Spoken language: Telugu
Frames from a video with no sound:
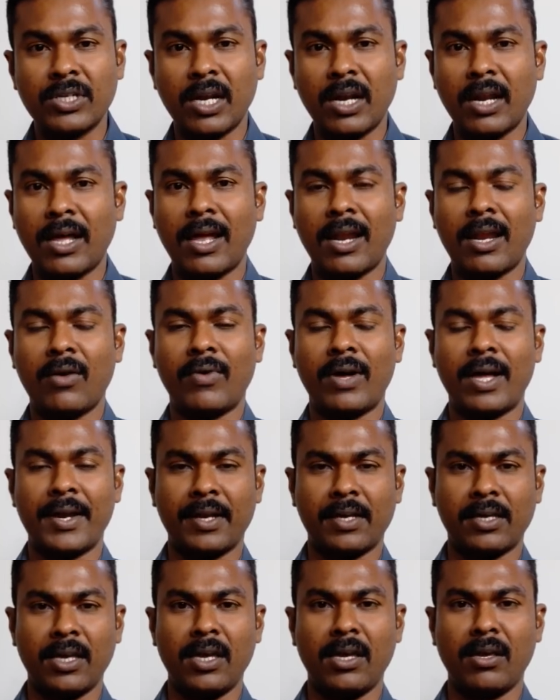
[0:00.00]
జిల్లాల
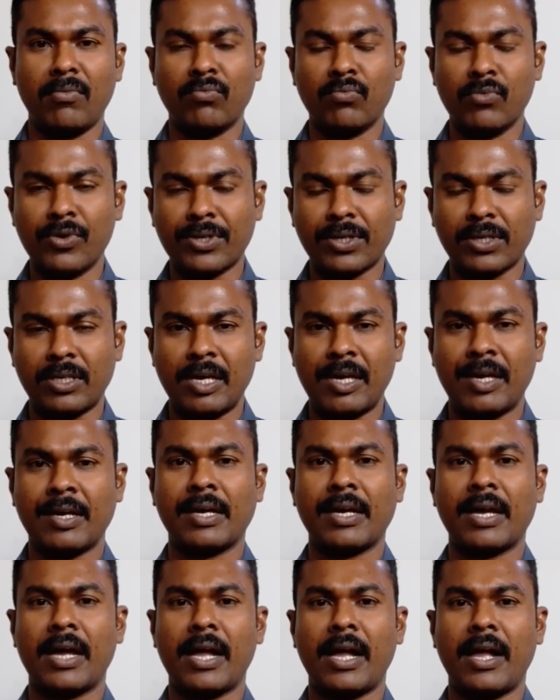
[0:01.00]
వారికి
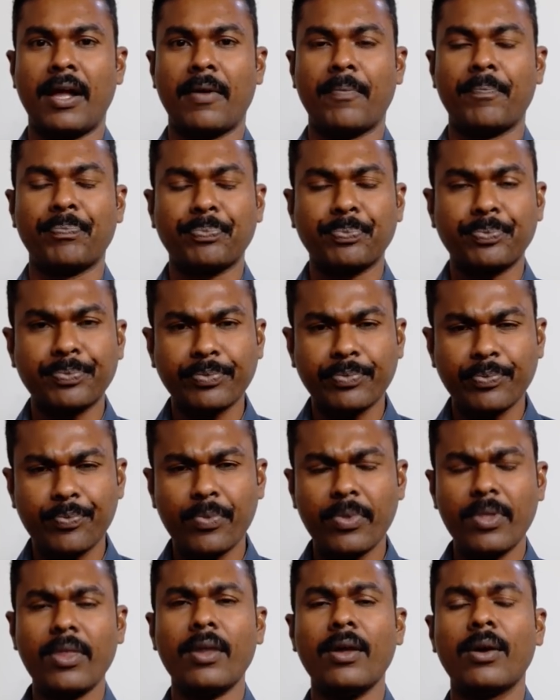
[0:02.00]
ముఖ్యంగా
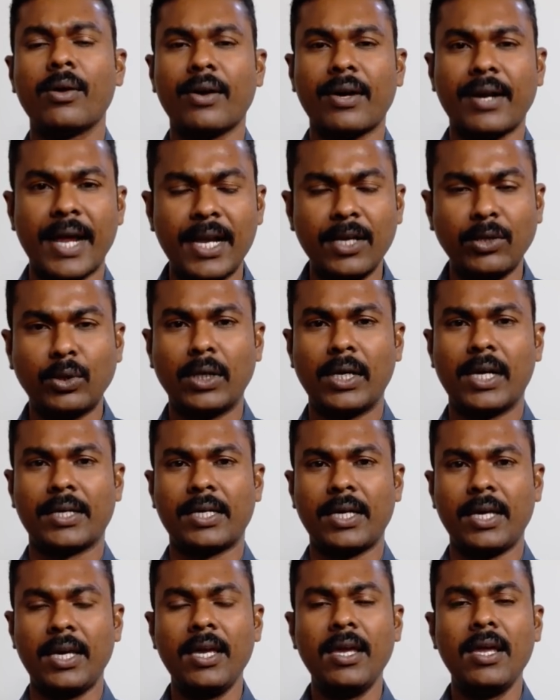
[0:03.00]

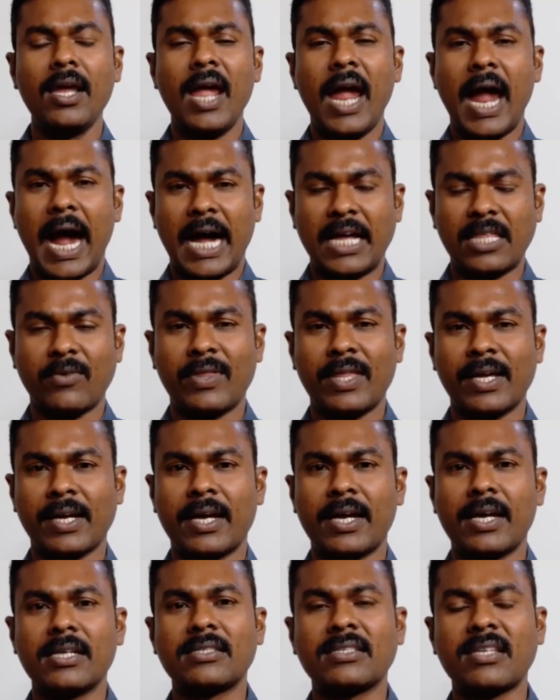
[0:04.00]
రైతులకి అదేవిధంగా
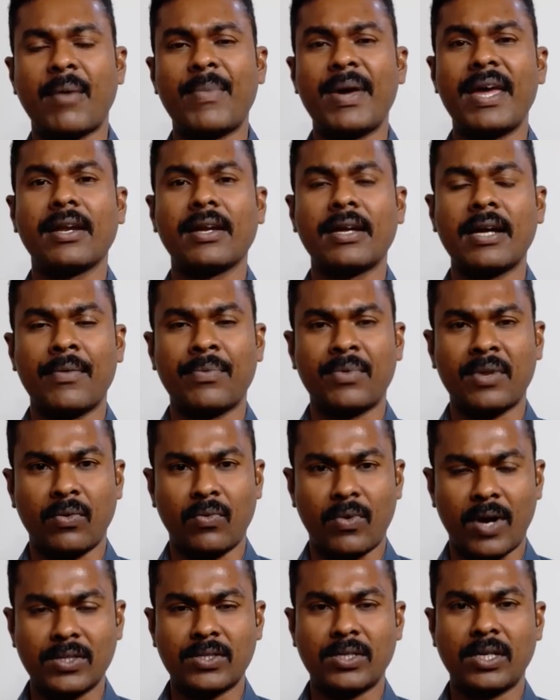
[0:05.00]
సమైకాంధ్ర
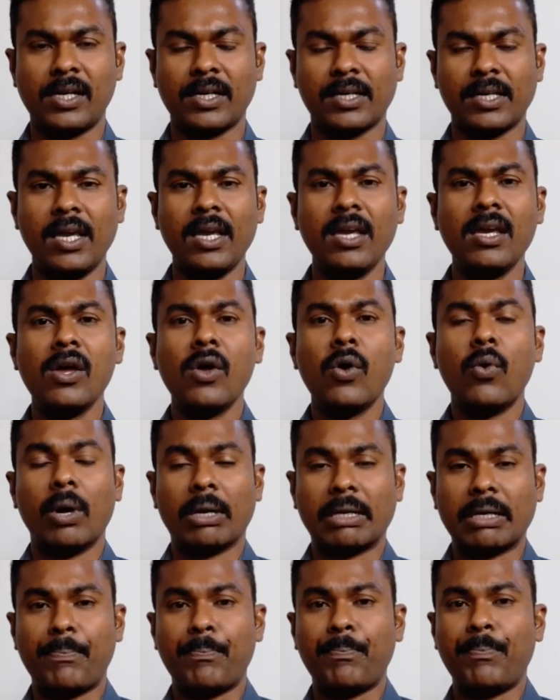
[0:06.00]
వాసులకి
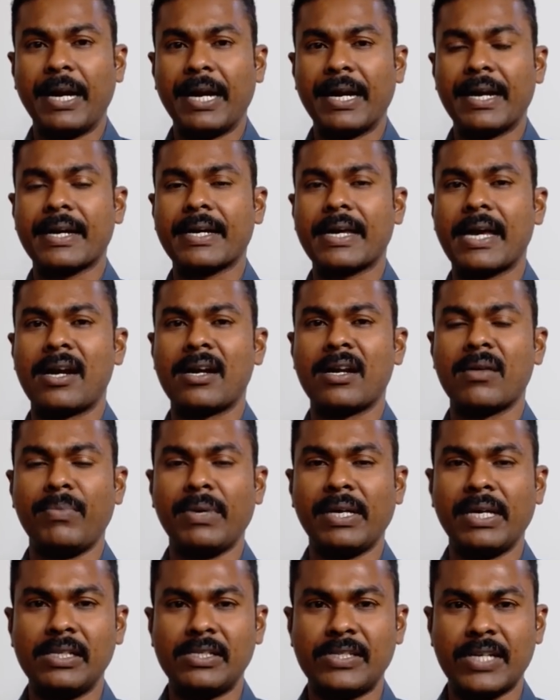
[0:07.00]
ఒక పీడ కళను
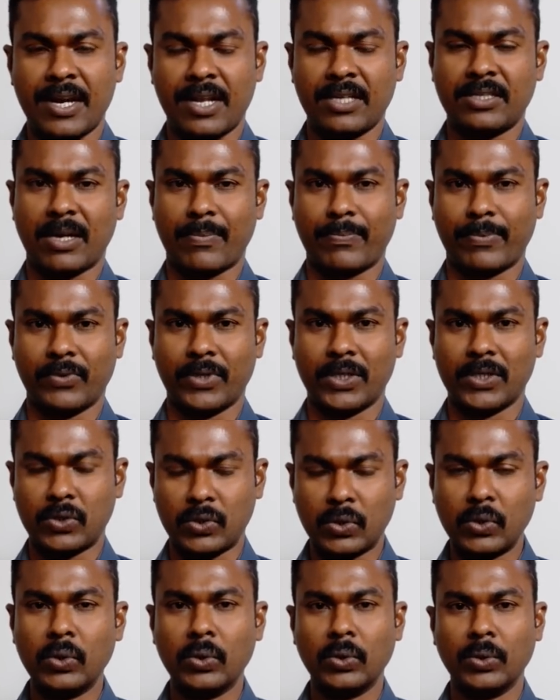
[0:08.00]
మిగిల్చాయని
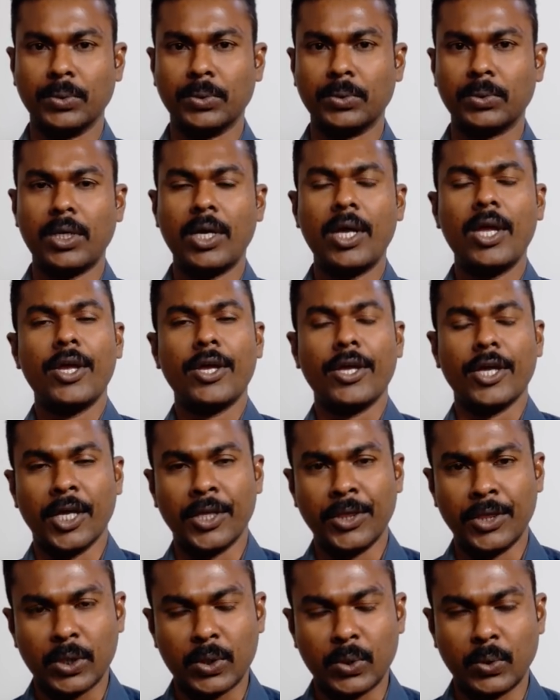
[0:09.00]
చెప్పవచ్చు
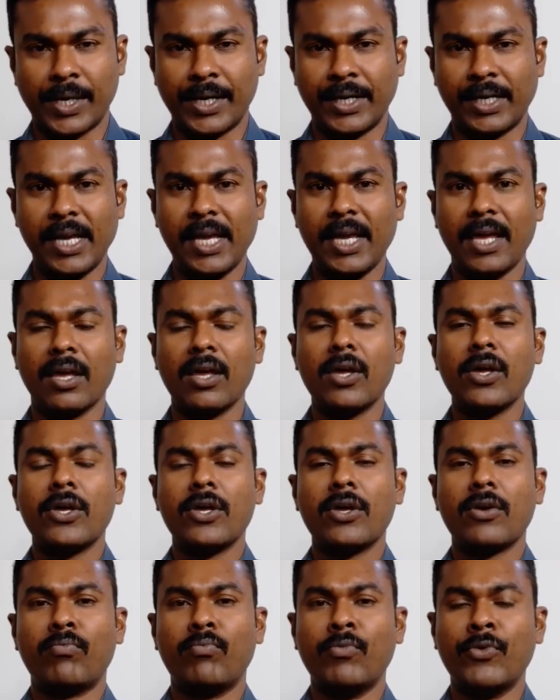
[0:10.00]
ఎందుకు అంటే
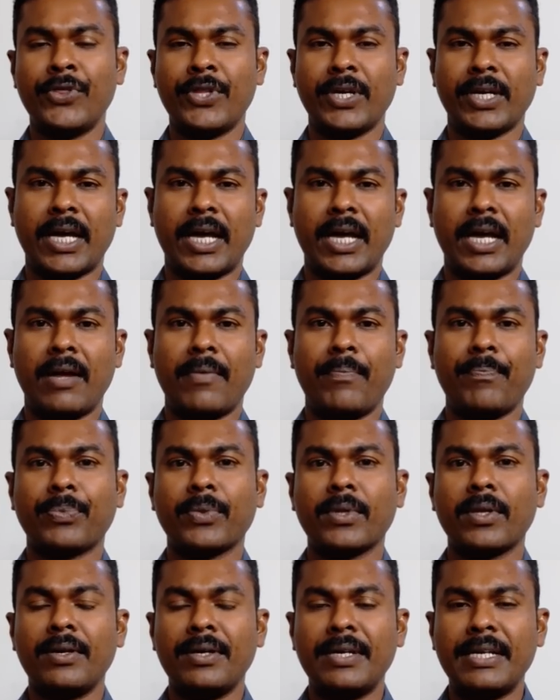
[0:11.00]
ముందుగా
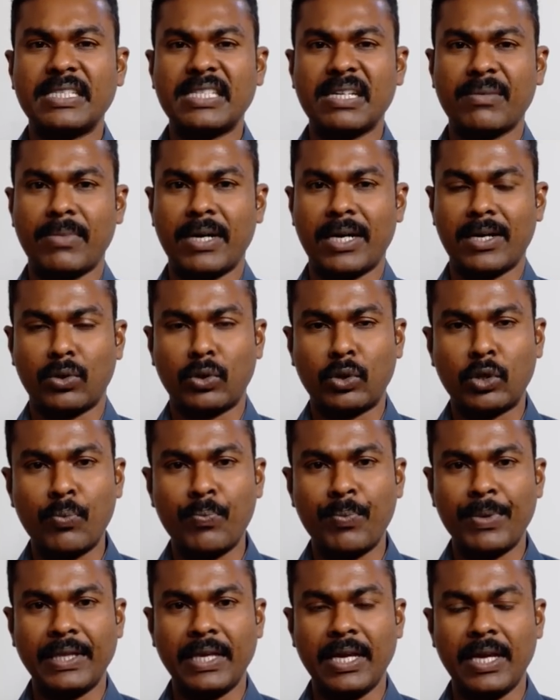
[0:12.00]
డిసెంబర్
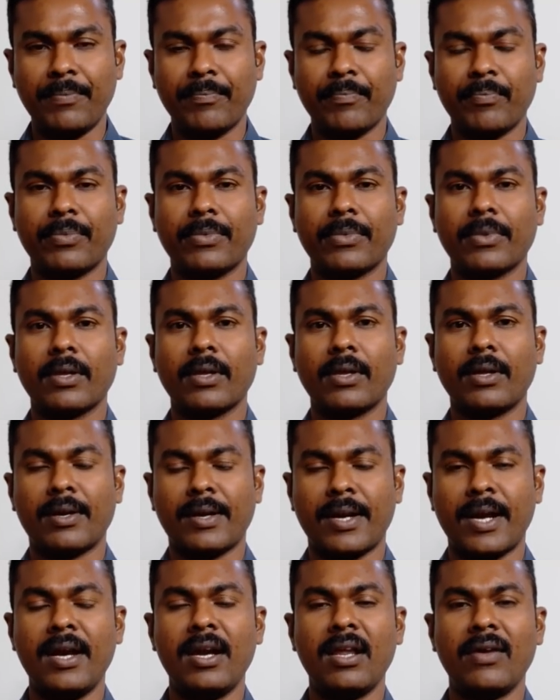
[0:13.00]
తొమ్మిది
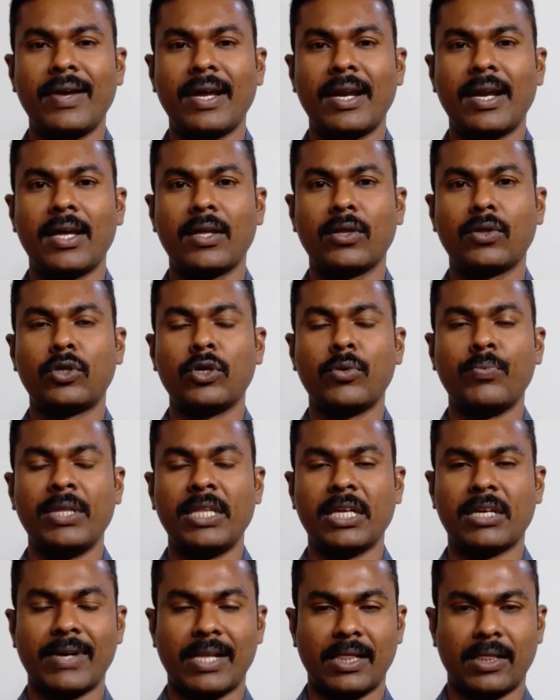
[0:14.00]
రెండు వేల
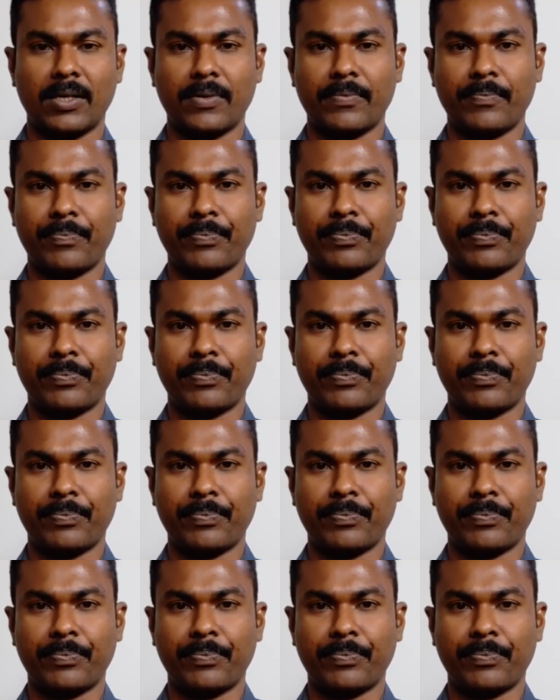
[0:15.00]
తొమ్మిదికి వెళ్దాం